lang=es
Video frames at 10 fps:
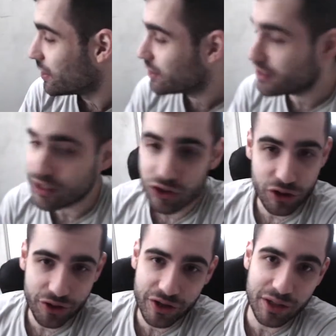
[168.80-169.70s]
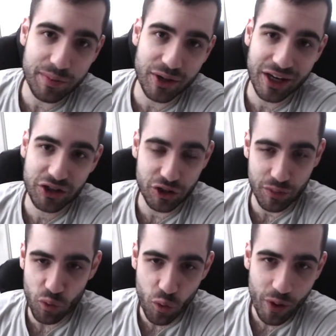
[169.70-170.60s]
sin sodio y sin potasio
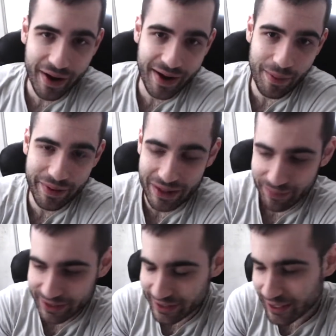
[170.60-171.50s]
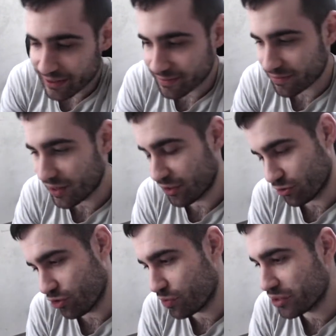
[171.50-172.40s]
muy rápidamente, sobre
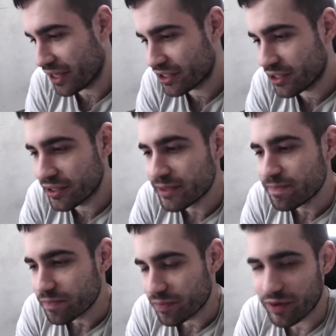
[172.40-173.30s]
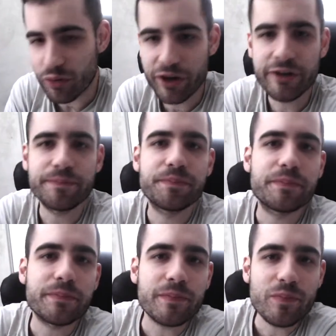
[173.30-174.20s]
todo potasio, pero bueno,
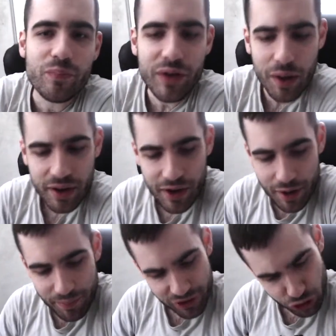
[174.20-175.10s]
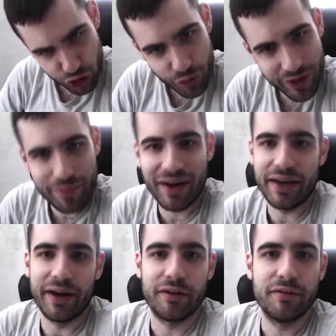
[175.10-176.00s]
pero eso se puede
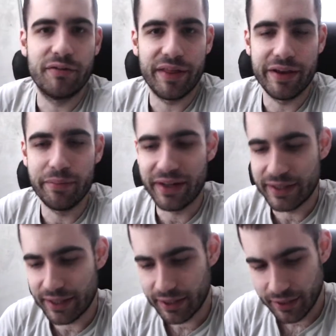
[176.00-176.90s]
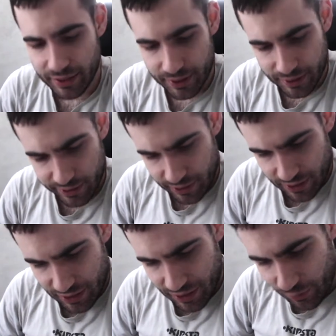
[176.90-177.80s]
paliar fácilmente.
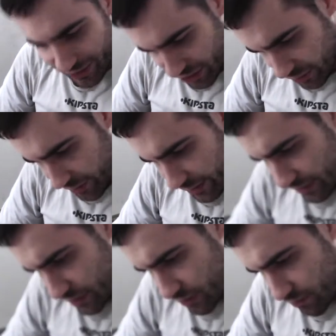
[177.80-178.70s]
La cuestión es,